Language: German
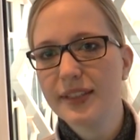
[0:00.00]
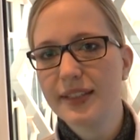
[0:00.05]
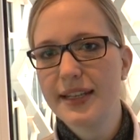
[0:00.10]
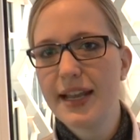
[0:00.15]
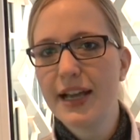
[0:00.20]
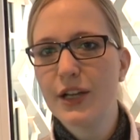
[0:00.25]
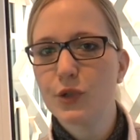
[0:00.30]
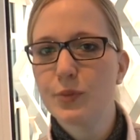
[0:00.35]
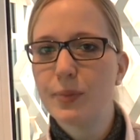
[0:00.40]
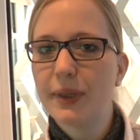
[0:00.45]

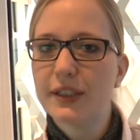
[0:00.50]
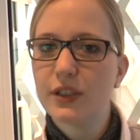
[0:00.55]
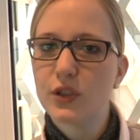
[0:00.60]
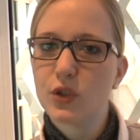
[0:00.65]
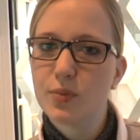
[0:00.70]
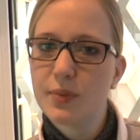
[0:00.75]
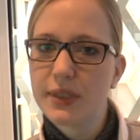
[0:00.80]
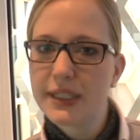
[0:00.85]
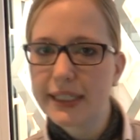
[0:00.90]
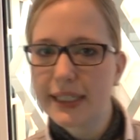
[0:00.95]
Danach später
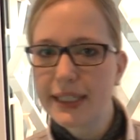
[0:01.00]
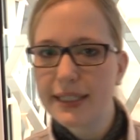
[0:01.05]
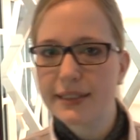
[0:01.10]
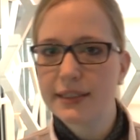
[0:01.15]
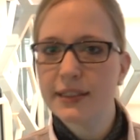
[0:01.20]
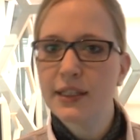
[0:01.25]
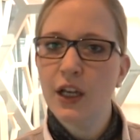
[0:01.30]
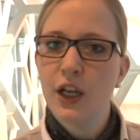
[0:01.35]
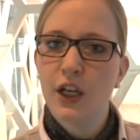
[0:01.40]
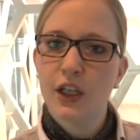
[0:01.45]
zum
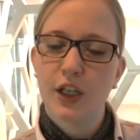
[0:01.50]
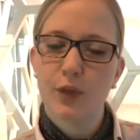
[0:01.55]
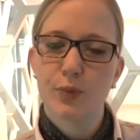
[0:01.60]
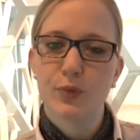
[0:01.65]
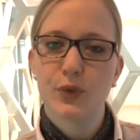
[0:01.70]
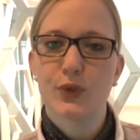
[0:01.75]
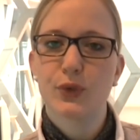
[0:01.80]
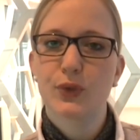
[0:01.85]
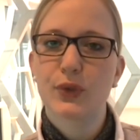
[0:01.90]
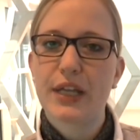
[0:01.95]
Mittagessen
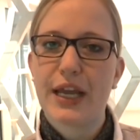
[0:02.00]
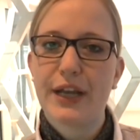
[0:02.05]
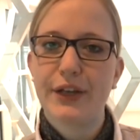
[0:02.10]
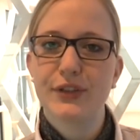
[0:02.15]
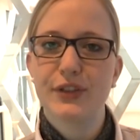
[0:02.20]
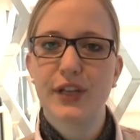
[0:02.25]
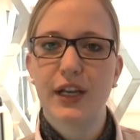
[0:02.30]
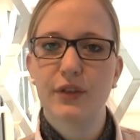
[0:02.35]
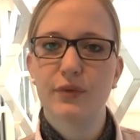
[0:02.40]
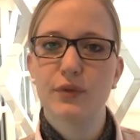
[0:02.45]
gibt es dann so kleine
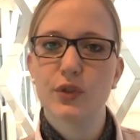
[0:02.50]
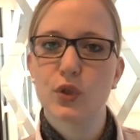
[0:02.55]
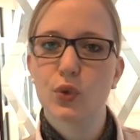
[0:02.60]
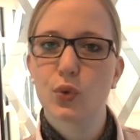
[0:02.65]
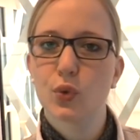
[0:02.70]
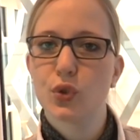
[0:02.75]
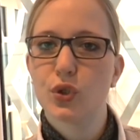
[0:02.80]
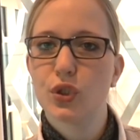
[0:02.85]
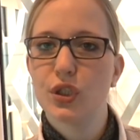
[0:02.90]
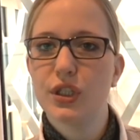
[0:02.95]
Sachen wie
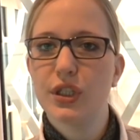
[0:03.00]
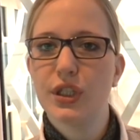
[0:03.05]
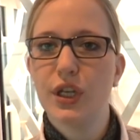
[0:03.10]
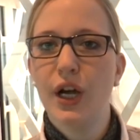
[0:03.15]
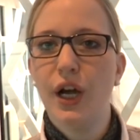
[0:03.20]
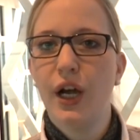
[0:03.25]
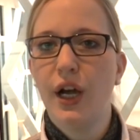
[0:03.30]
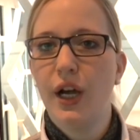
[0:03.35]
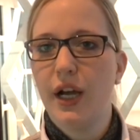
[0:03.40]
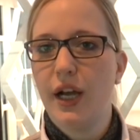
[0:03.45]
Sushi,
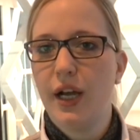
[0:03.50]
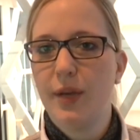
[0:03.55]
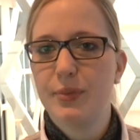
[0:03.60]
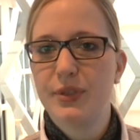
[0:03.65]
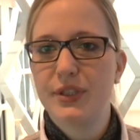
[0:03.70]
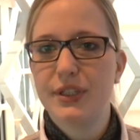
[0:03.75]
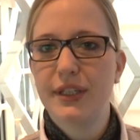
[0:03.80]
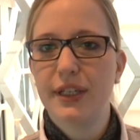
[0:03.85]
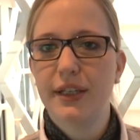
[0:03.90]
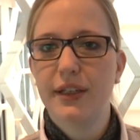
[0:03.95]
ein
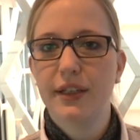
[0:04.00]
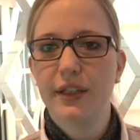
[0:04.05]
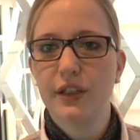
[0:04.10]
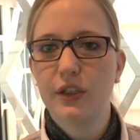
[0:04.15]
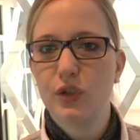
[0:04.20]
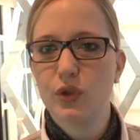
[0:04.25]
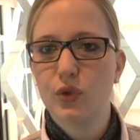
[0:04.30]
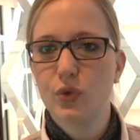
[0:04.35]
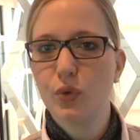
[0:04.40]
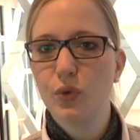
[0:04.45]
bisschen
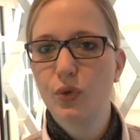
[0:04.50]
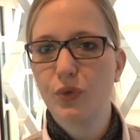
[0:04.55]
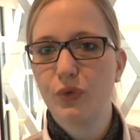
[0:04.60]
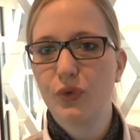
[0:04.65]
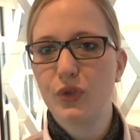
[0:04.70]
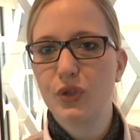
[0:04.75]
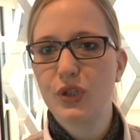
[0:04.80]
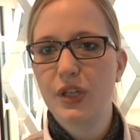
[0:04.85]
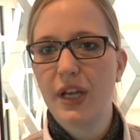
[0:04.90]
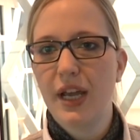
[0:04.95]
gegrillten
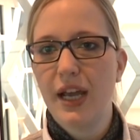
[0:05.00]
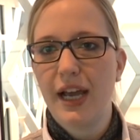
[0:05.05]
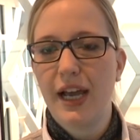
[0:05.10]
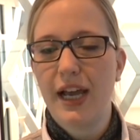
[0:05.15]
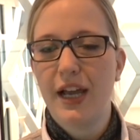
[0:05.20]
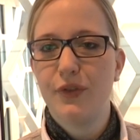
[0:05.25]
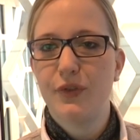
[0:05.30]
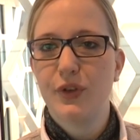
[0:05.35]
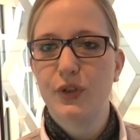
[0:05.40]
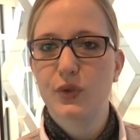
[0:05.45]
Thunfisch,
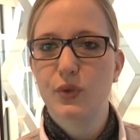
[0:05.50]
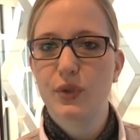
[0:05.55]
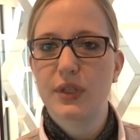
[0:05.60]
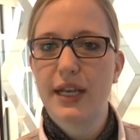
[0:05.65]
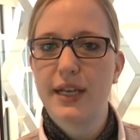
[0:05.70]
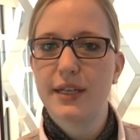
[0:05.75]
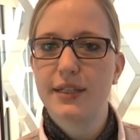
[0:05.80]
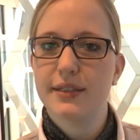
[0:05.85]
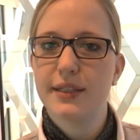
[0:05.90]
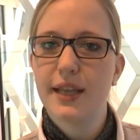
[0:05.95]
einfach so
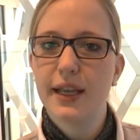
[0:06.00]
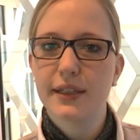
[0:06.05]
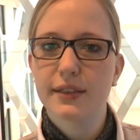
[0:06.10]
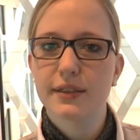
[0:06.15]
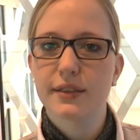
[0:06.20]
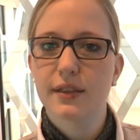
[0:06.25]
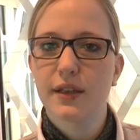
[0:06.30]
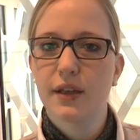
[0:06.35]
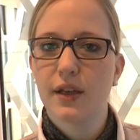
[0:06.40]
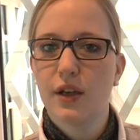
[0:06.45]
kleine
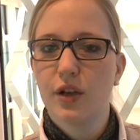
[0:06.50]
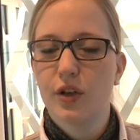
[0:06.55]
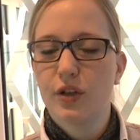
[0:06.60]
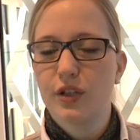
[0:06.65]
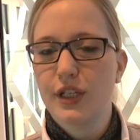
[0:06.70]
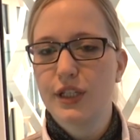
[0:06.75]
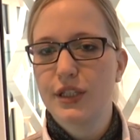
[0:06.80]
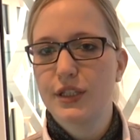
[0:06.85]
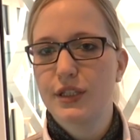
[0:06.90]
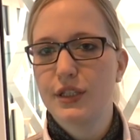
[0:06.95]
Snacks.
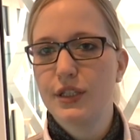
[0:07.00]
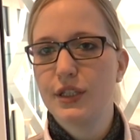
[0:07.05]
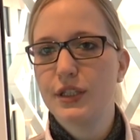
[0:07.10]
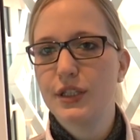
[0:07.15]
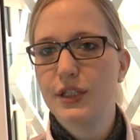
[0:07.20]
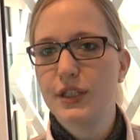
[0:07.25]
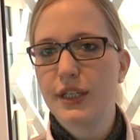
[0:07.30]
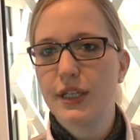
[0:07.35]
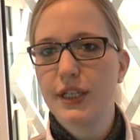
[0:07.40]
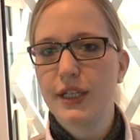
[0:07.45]
Das mhm. zieht
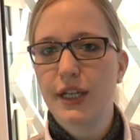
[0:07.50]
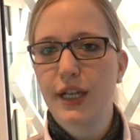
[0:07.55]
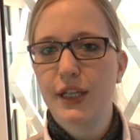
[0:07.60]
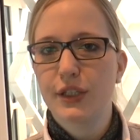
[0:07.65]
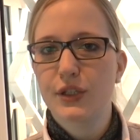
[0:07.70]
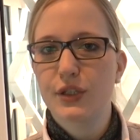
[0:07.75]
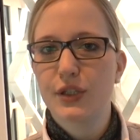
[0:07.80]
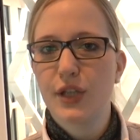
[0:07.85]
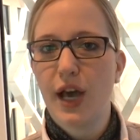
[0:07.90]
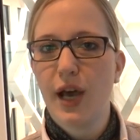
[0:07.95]
sich dann den
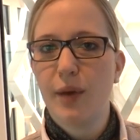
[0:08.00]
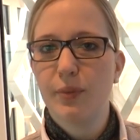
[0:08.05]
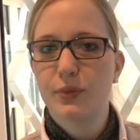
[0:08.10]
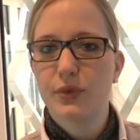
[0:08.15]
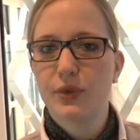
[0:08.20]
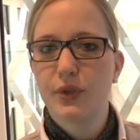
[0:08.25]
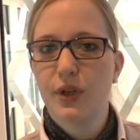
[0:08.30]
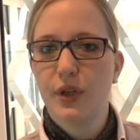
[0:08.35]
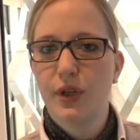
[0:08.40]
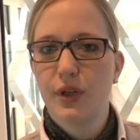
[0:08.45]
ganzen
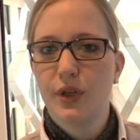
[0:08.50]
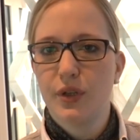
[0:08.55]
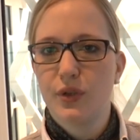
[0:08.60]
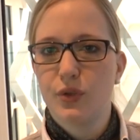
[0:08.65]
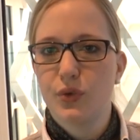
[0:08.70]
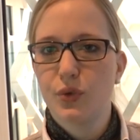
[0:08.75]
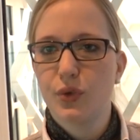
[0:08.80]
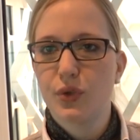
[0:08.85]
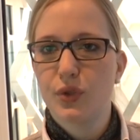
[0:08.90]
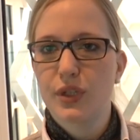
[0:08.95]
Abend
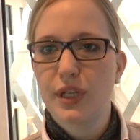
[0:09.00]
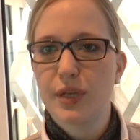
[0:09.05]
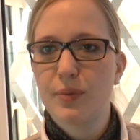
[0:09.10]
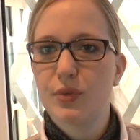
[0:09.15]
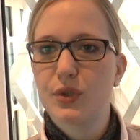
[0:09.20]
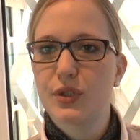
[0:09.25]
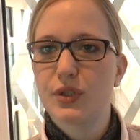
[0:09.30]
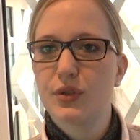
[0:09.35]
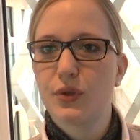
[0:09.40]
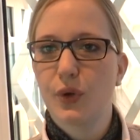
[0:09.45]
durch dann
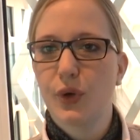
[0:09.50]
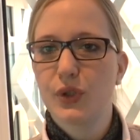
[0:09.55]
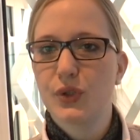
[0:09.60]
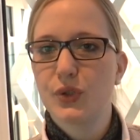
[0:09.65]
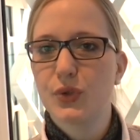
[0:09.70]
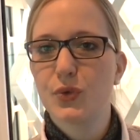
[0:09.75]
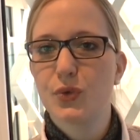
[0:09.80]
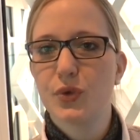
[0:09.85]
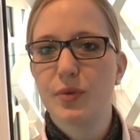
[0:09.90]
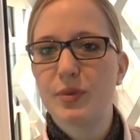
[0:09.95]
bis
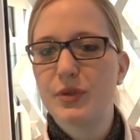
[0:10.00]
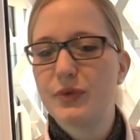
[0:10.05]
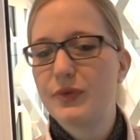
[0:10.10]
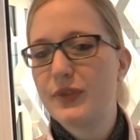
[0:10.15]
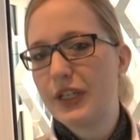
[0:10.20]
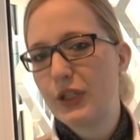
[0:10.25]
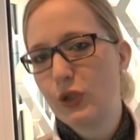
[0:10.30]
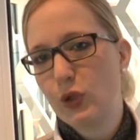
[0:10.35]
19 Uhr, bis wir